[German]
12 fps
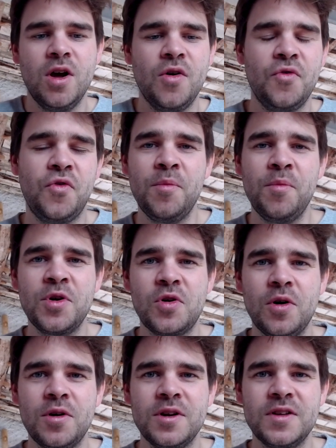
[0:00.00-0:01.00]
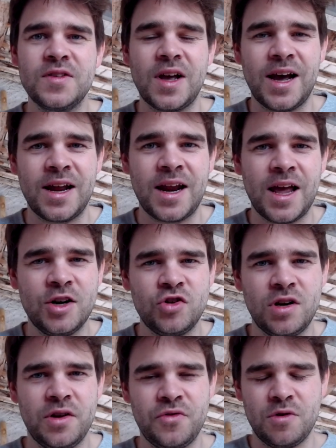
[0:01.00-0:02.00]
Formicon ist ein
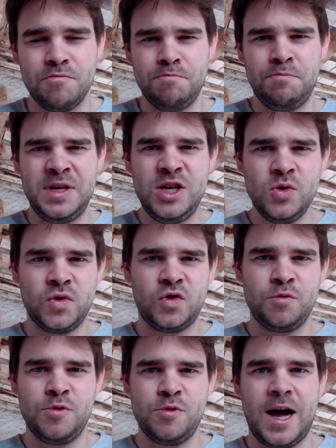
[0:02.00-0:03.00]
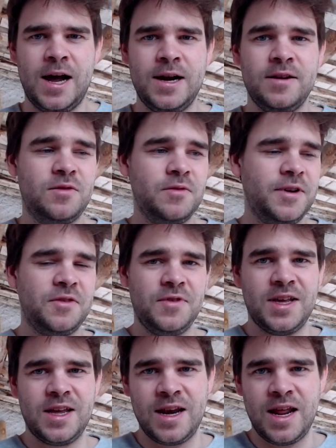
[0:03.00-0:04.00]
Hersteller von Biosimularen. Das ist sowas wie
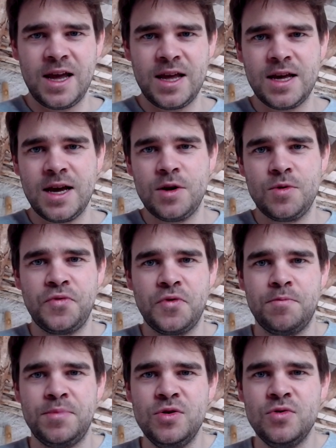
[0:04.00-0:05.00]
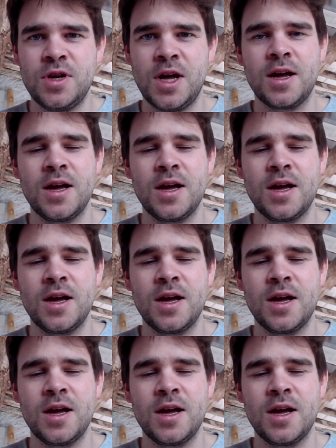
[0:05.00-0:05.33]
Generika, nur für Biotech.